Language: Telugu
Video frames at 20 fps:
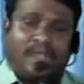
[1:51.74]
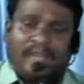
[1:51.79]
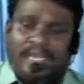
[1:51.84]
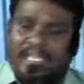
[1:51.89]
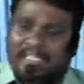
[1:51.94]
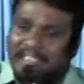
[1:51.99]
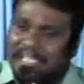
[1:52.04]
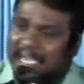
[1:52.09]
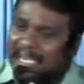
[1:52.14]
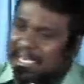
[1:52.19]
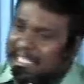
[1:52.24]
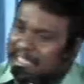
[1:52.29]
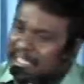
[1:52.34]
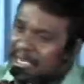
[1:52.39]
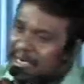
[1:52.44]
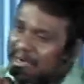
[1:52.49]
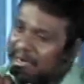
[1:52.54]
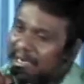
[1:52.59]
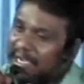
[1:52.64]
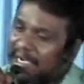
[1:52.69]
నీ
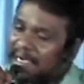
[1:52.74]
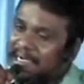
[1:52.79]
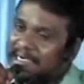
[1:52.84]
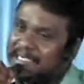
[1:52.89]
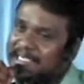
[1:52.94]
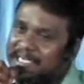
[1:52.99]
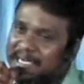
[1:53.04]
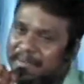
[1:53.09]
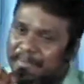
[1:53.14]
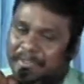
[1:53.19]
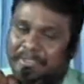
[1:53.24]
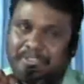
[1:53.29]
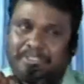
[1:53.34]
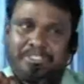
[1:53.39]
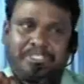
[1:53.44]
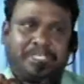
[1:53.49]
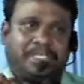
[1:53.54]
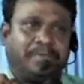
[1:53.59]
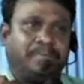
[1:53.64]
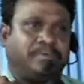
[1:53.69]
తల్లిదండ్రులైనా
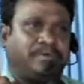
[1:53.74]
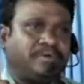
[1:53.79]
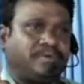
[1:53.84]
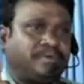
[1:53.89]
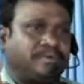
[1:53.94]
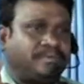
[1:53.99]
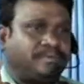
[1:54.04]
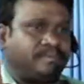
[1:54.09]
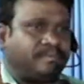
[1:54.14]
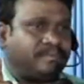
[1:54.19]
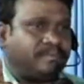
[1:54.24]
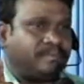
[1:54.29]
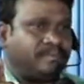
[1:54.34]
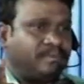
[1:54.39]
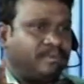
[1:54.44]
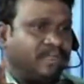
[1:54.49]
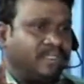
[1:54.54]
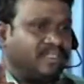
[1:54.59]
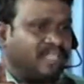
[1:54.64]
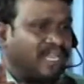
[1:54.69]
క్షమించరేమో
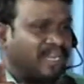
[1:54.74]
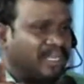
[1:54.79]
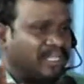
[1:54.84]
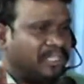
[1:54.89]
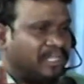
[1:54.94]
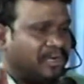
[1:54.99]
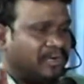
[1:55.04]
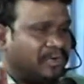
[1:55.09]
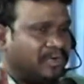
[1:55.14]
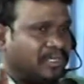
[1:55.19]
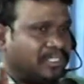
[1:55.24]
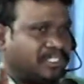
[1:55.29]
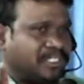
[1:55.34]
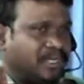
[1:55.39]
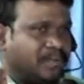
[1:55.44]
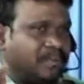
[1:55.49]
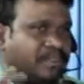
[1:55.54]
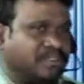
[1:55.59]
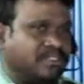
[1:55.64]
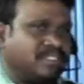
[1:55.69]
నీ తల్లిదండ్రులు
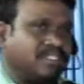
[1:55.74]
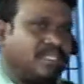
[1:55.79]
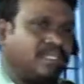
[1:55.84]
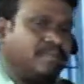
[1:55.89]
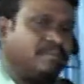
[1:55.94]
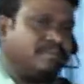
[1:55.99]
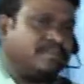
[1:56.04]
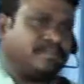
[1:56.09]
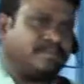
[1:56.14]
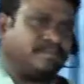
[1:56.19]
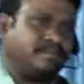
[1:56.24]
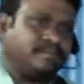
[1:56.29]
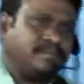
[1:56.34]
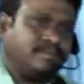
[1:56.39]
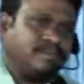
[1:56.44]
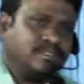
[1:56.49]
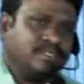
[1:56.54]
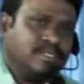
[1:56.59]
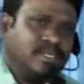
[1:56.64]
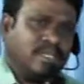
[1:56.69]
క్షమించరేమో
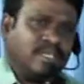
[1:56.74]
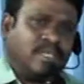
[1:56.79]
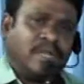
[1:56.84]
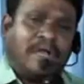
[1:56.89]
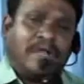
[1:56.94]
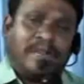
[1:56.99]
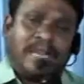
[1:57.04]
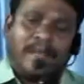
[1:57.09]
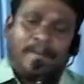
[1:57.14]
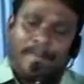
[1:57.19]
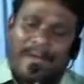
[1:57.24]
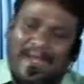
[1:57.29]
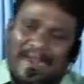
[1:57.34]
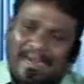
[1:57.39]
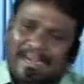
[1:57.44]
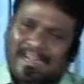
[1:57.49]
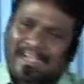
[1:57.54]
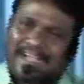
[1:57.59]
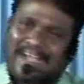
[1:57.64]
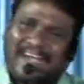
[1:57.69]
నా
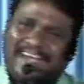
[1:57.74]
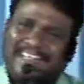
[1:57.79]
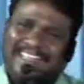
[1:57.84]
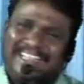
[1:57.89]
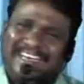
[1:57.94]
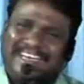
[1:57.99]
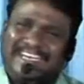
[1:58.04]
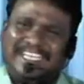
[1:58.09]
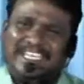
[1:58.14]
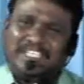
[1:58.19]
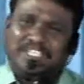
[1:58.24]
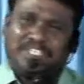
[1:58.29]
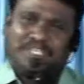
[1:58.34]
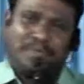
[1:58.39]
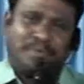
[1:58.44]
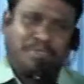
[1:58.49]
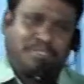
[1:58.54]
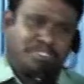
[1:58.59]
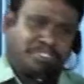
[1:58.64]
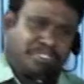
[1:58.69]
మాట కాదని నీ
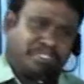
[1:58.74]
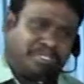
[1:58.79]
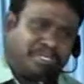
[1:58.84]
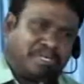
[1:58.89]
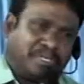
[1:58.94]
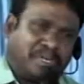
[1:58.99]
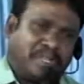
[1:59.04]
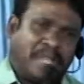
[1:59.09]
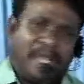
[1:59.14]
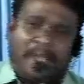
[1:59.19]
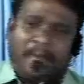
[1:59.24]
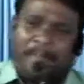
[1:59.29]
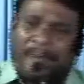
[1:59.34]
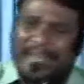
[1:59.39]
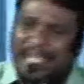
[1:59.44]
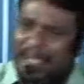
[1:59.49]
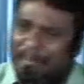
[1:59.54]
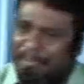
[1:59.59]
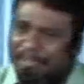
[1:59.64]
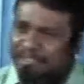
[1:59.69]
ఇష్టం వచ్చినట్లుగా
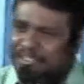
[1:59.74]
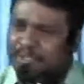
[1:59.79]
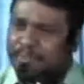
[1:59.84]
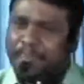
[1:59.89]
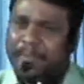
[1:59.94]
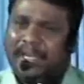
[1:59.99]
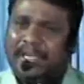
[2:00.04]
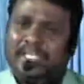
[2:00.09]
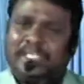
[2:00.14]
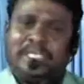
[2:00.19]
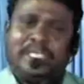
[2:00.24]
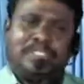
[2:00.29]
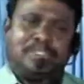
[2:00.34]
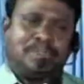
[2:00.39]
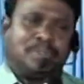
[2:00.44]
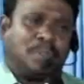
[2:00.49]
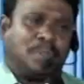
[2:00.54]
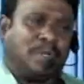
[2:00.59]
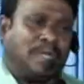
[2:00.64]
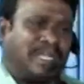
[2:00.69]
ప్రేమించి పెళ్లి
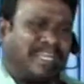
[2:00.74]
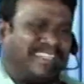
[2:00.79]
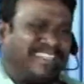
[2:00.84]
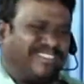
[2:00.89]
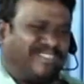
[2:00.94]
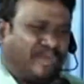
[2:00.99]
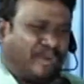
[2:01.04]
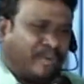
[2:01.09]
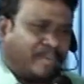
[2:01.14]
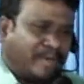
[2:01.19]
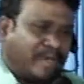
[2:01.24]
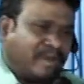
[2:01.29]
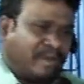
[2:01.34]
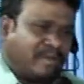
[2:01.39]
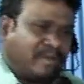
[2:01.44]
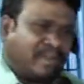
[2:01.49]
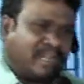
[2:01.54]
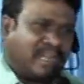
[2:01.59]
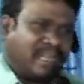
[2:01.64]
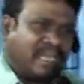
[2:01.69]
చేసుకున్నావు కదా
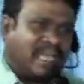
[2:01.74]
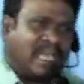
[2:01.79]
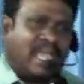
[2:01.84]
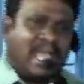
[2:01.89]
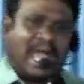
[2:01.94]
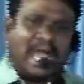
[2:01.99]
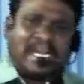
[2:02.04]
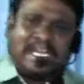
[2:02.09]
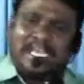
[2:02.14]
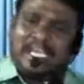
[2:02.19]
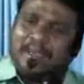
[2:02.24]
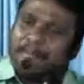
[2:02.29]
దుర్మార్గురాల అని